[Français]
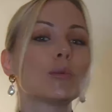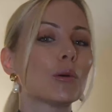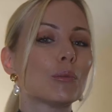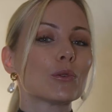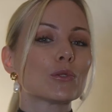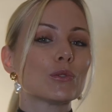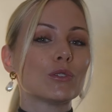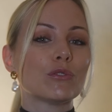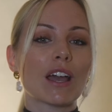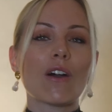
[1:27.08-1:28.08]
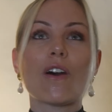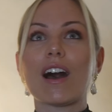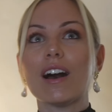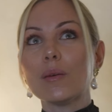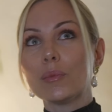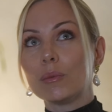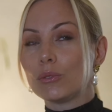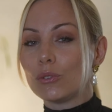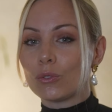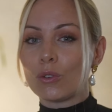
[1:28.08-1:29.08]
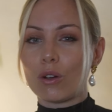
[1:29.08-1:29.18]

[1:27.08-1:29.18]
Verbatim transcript: vous propose de vous le faire en un peu plus long,